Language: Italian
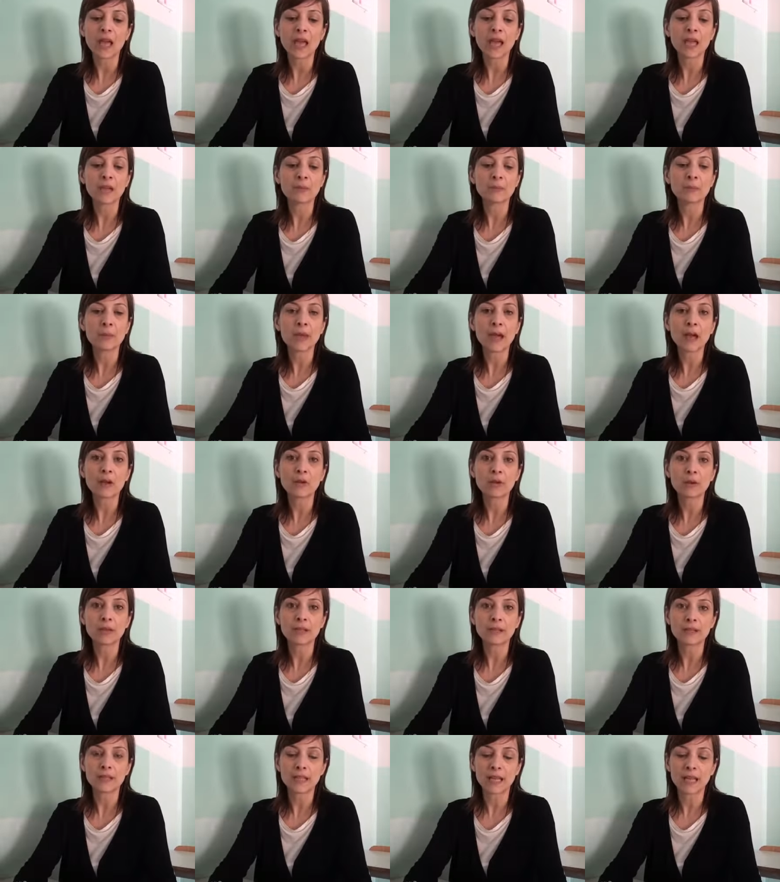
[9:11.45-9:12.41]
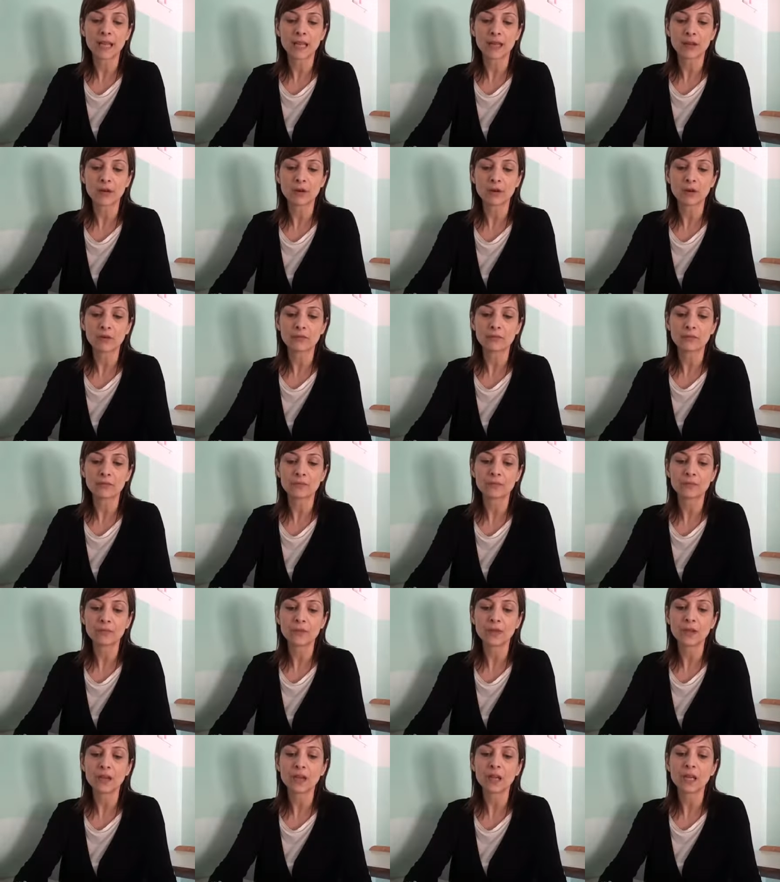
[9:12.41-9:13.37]
È in bianco e nero.
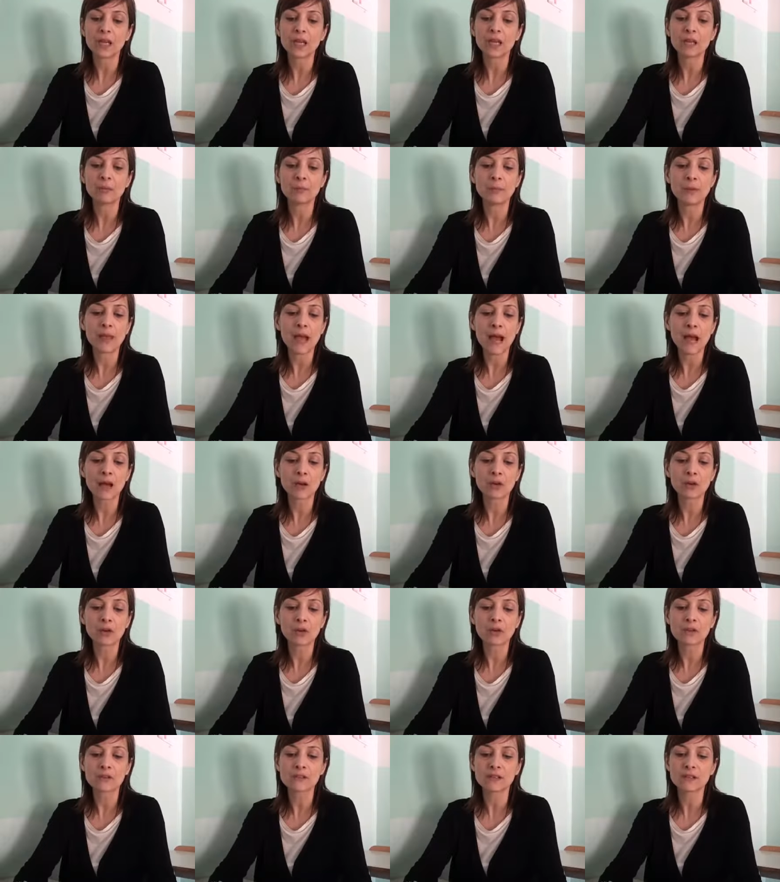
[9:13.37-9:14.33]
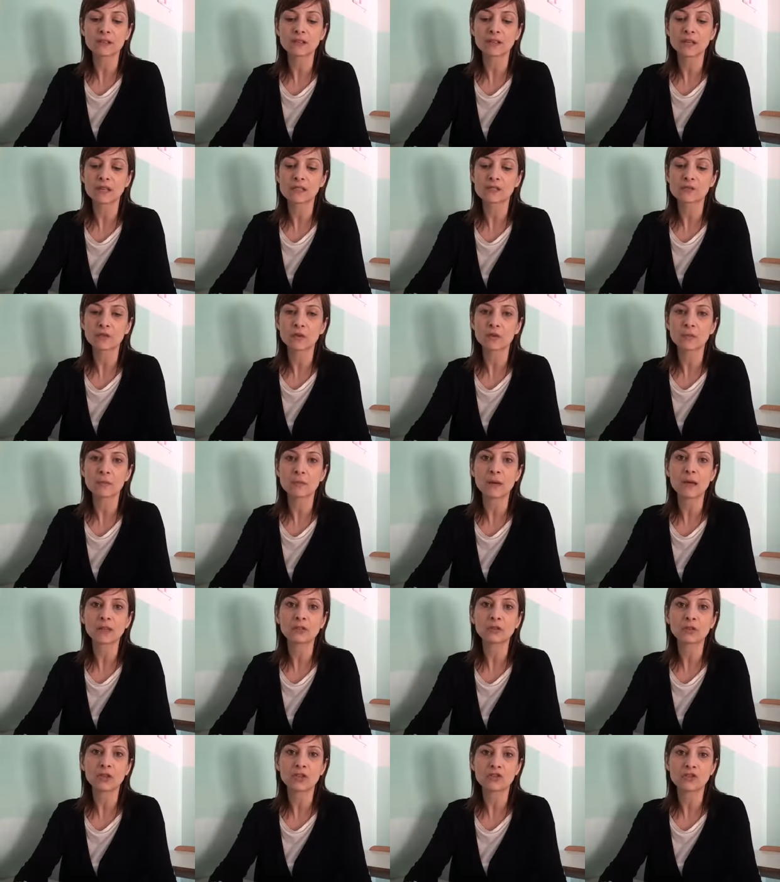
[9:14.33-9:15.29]
Il bianco si è
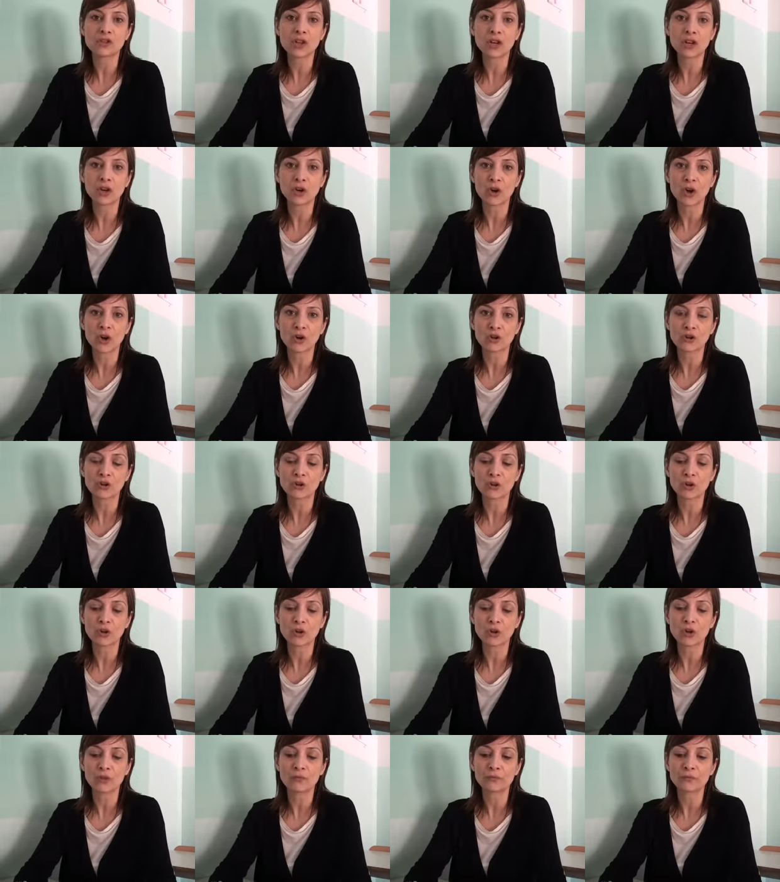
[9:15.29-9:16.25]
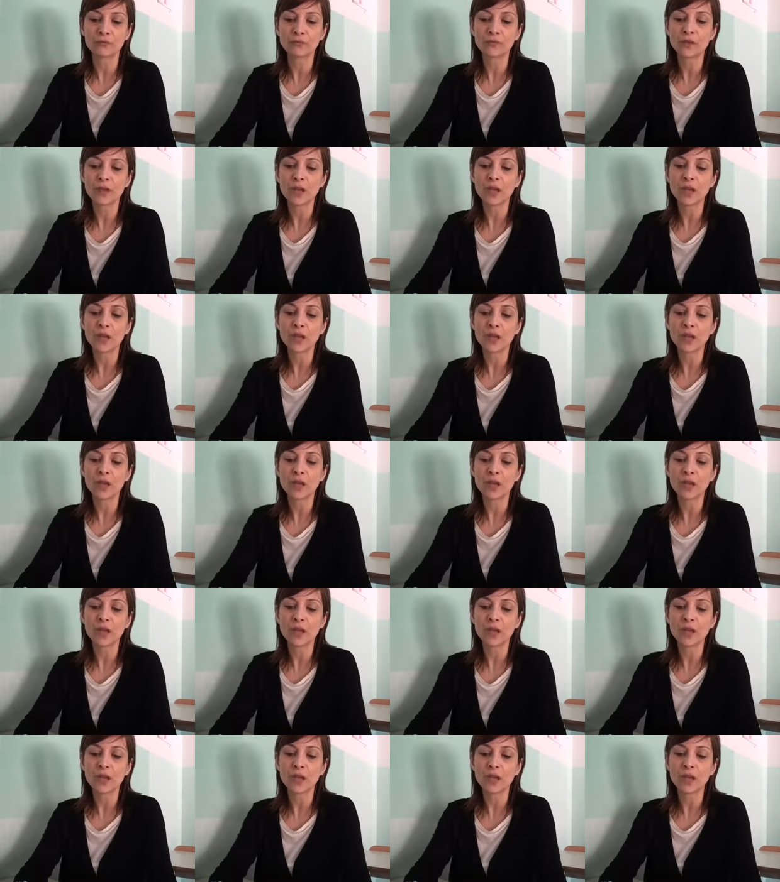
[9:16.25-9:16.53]
trasformato in giallognolo.